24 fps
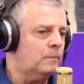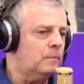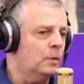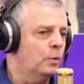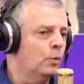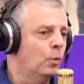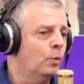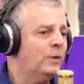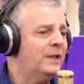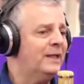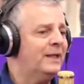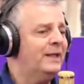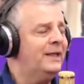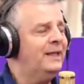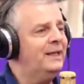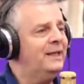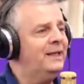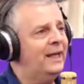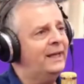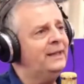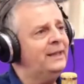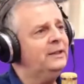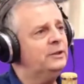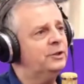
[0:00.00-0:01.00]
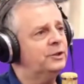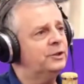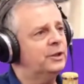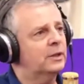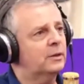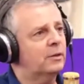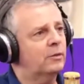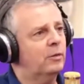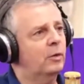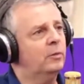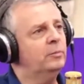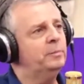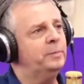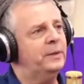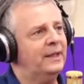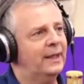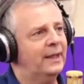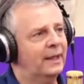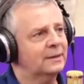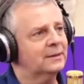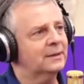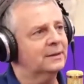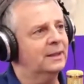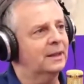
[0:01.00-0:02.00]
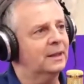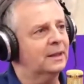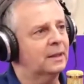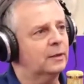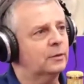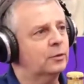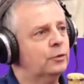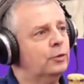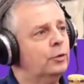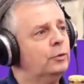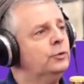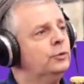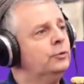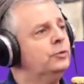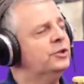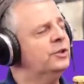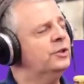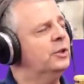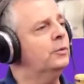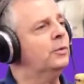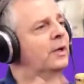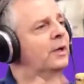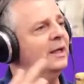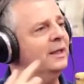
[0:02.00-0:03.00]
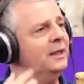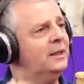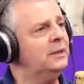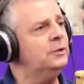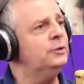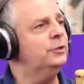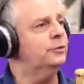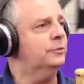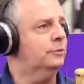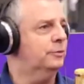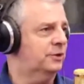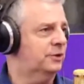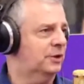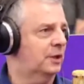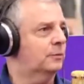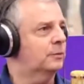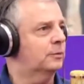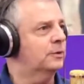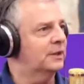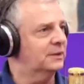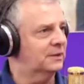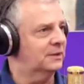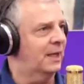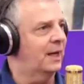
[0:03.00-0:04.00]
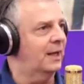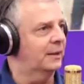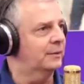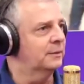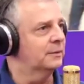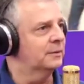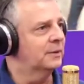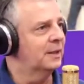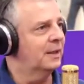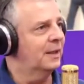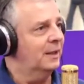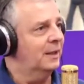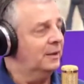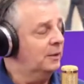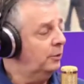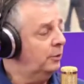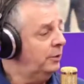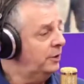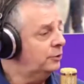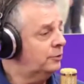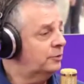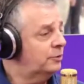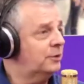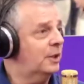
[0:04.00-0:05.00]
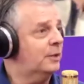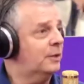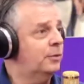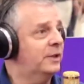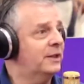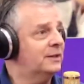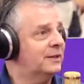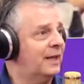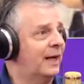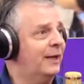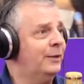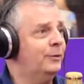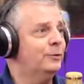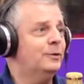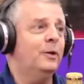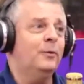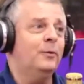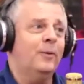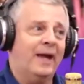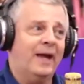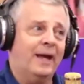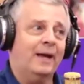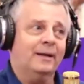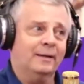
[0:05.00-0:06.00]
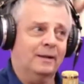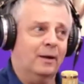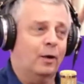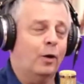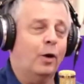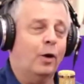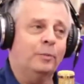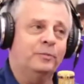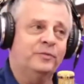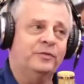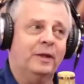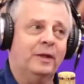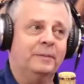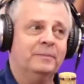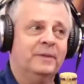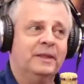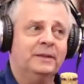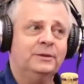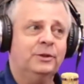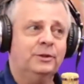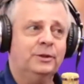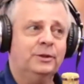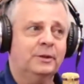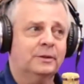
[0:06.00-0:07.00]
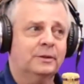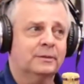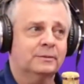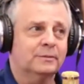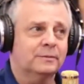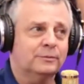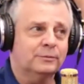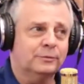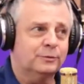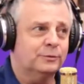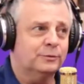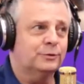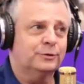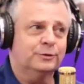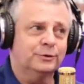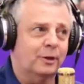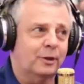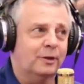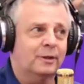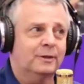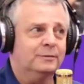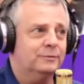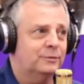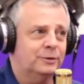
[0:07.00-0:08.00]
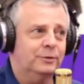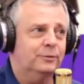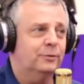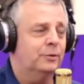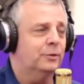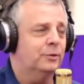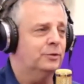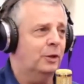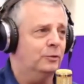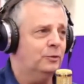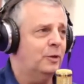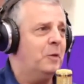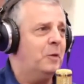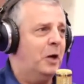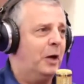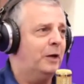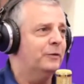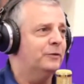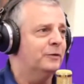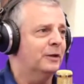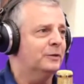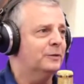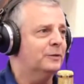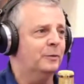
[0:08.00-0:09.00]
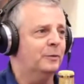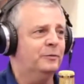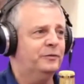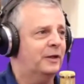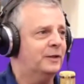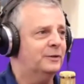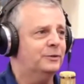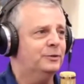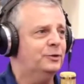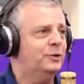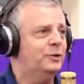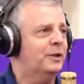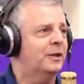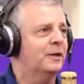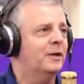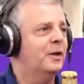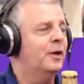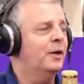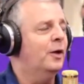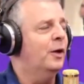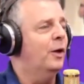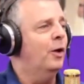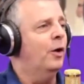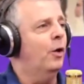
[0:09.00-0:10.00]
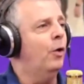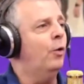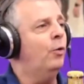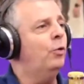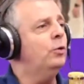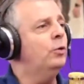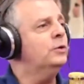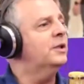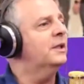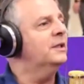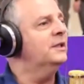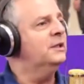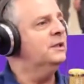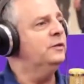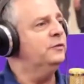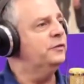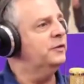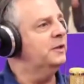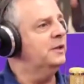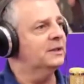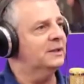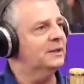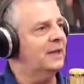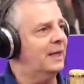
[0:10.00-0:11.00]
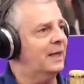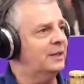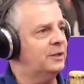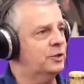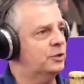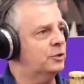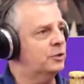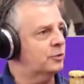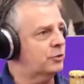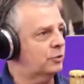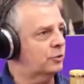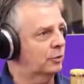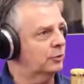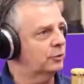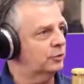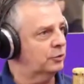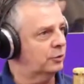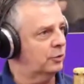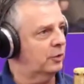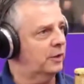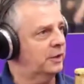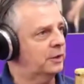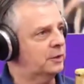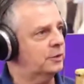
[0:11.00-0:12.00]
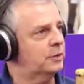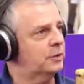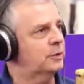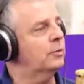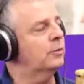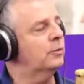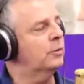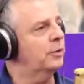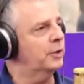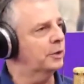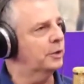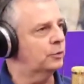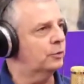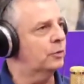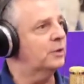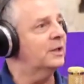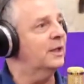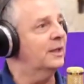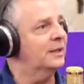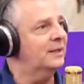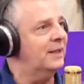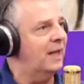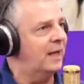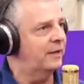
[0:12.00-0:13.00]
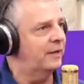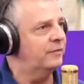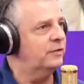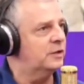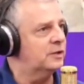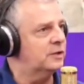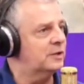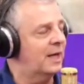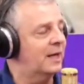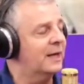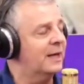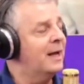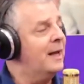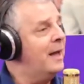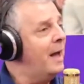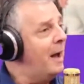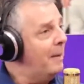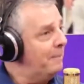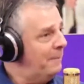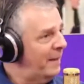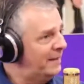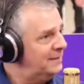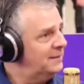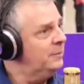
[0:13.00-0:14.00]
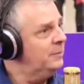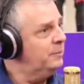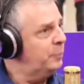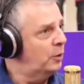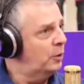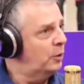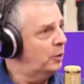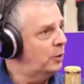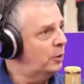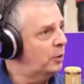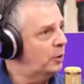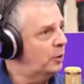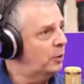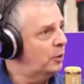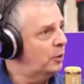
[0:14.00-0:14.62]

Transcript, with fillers: o cliente compreenda todo o seu risco securitário. E o risco securitário não é, obviamente, só seguro de automóvel. Nós estamos falando de outras infinidades de soluções que o corretor deve estar. Mas é importante,